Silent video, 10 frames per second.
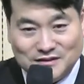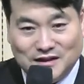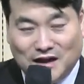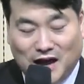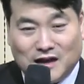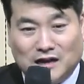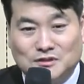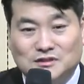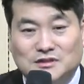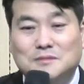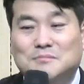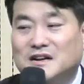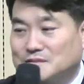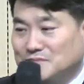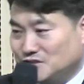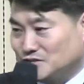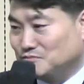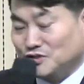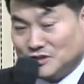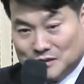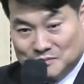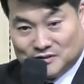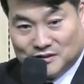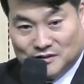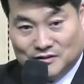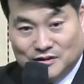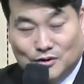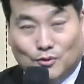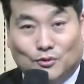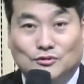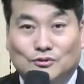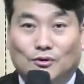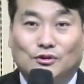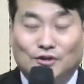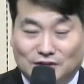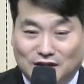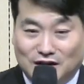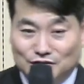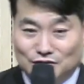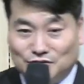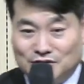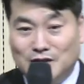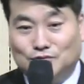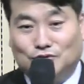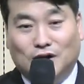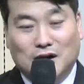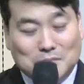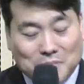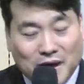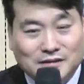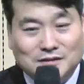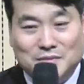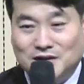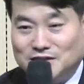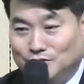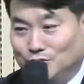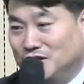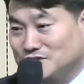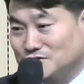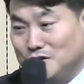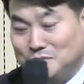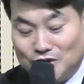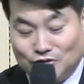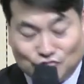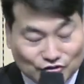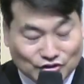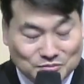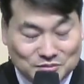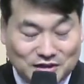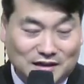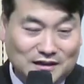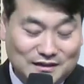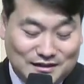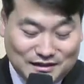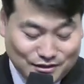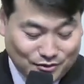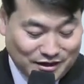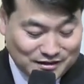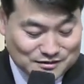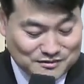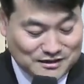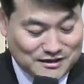하나님은 늘 말씀하시는 분이기 때문에 그래요. 오늘도 결단하셔서 내일부터 매일매일 기도하시는 여러분들 축원드립니다. 기도하겠습니다.